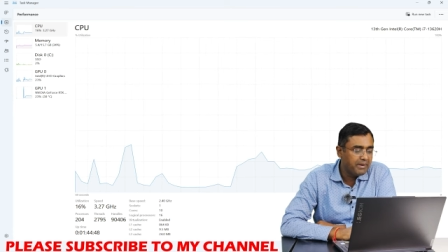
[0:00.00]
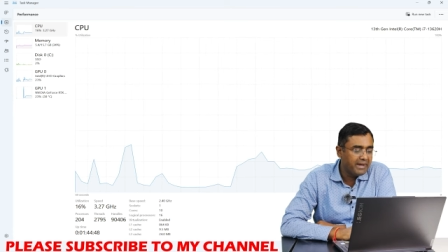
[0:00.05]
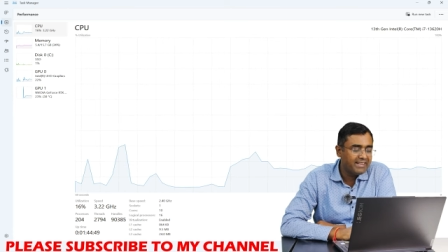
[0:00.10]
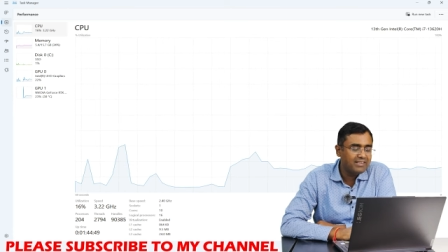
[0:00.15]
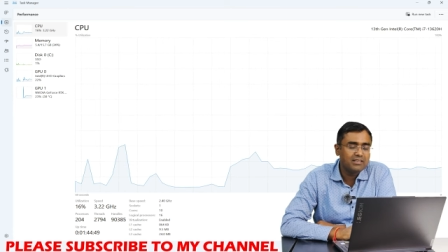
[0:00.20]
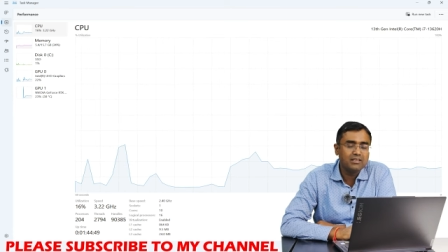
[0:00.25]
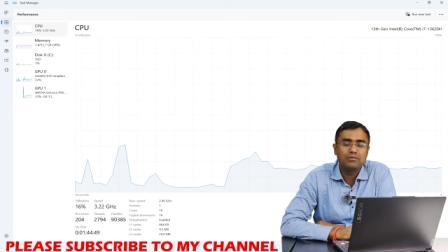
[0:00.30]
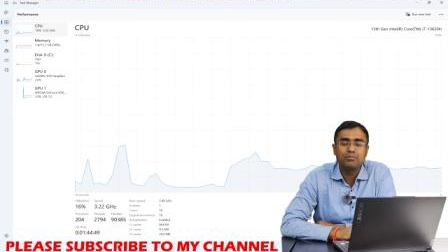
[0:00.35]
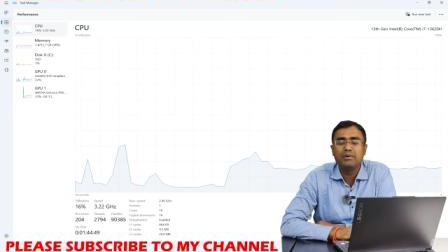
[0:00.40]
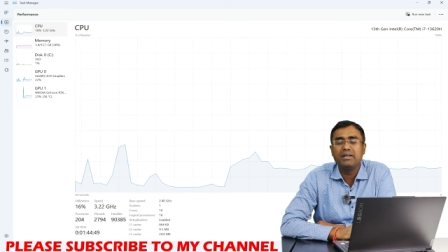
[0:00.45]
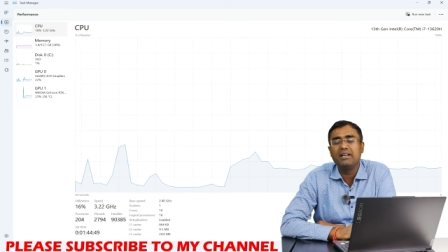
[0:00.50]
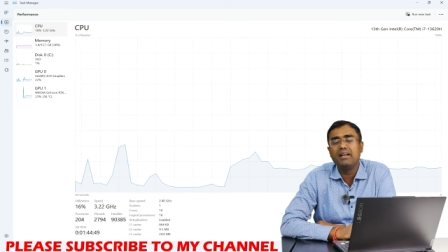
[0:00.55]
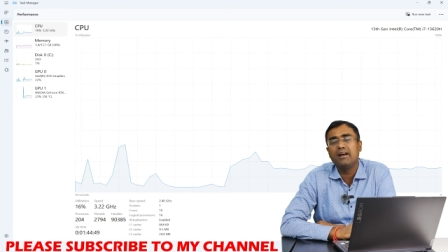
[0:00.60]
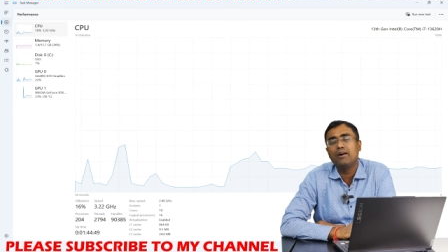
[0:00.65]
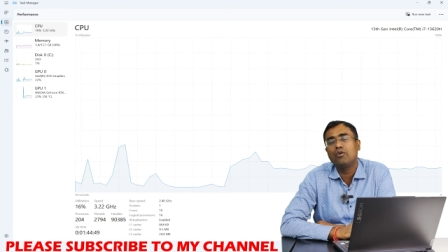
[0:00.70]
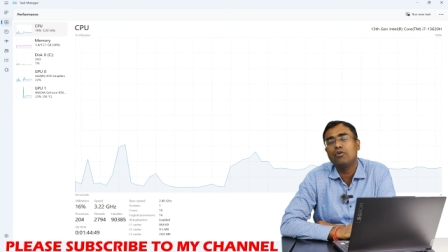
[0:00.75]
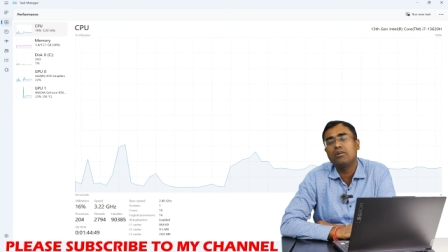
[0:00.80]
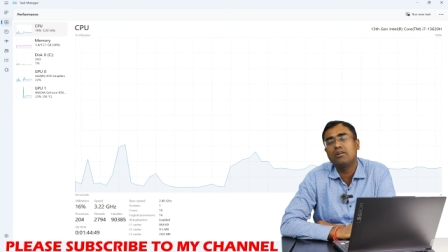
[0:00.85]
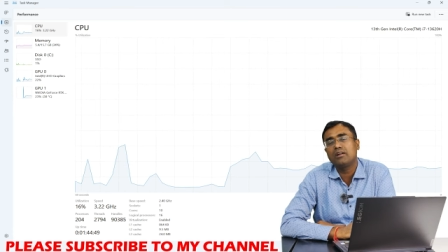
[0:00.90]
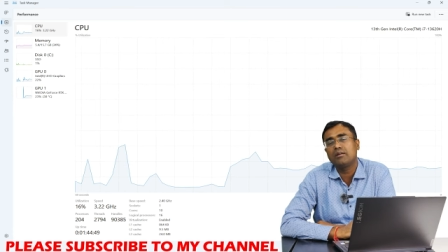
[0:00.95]
बेस स्पीड है
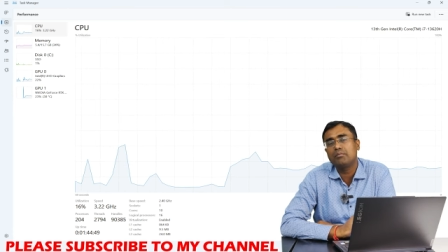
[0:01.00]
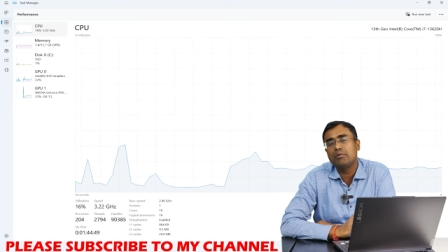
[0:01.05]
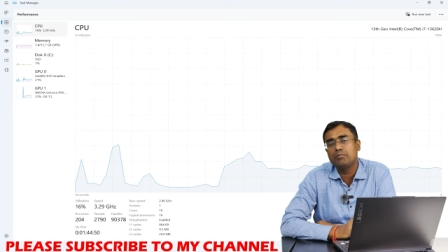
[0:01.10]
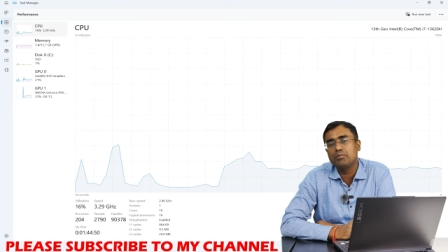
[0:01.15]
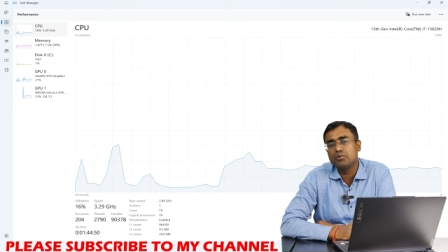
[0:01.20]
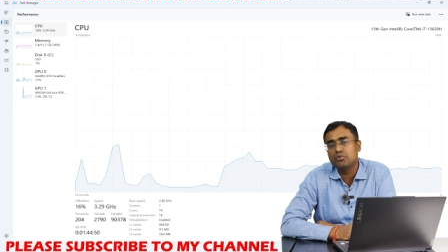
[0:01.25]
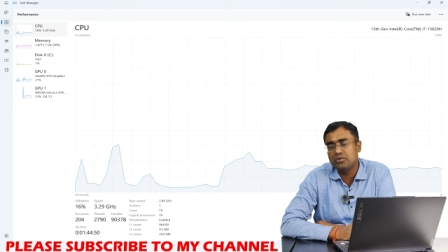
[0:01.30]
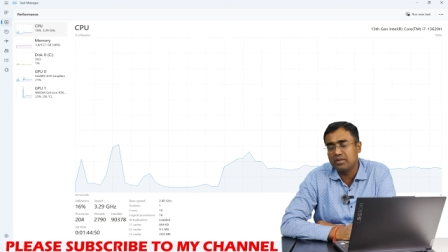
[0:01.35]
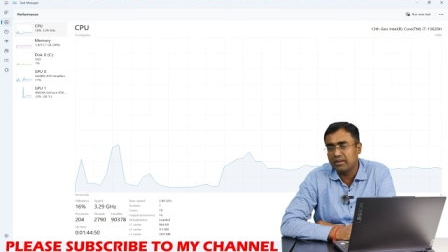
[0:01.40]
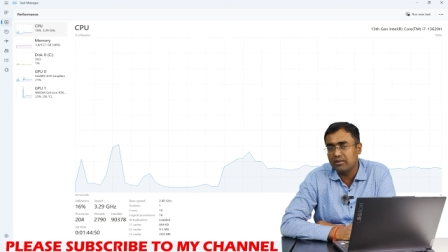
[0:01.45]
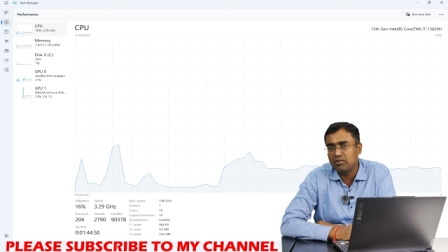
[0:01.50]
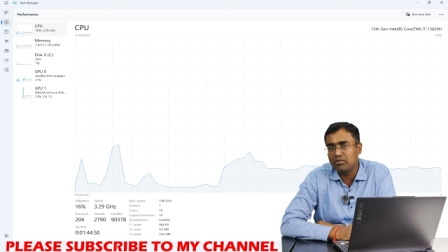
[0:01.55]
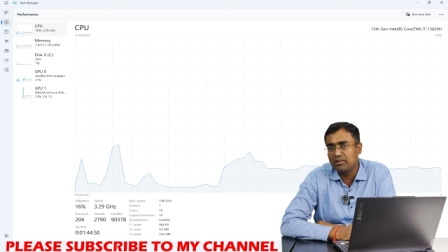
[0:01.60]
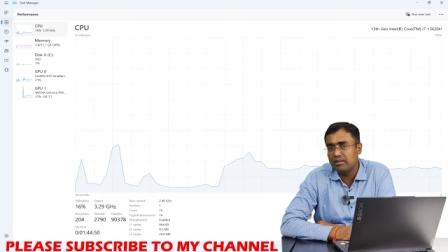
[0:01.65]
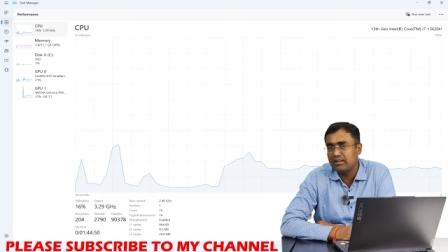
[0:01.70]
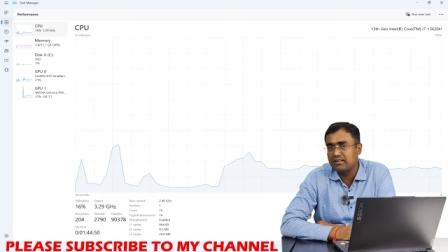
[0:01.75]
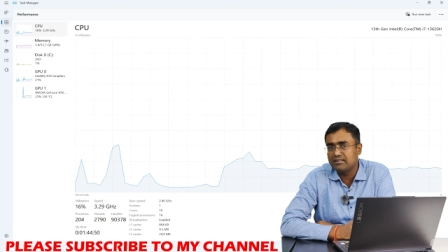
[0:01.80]
और टर्बो बूस्ट टेक्नोलॉजी